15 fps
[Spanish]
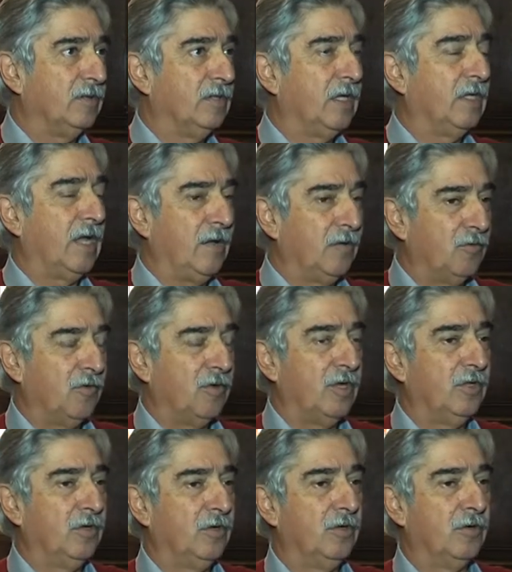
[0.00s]
están
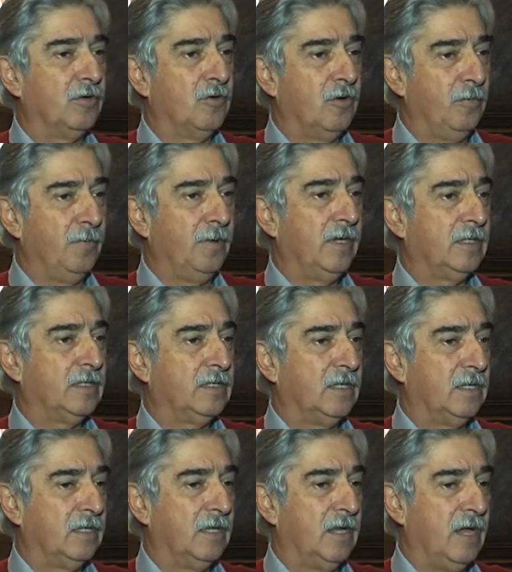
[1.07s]
ocurriendo compras
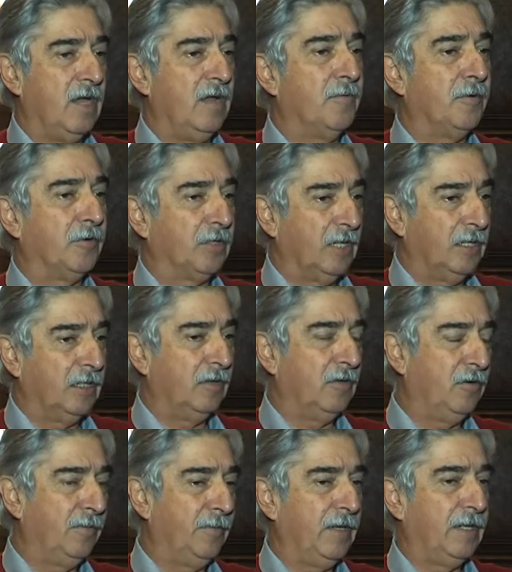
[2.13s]
este, e importantes
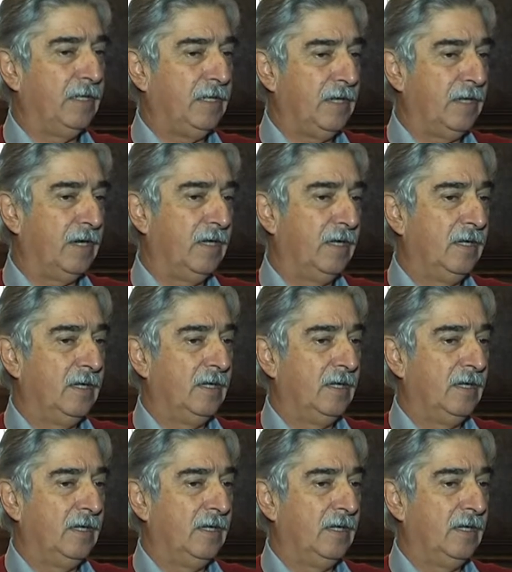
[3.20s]
compras de tierra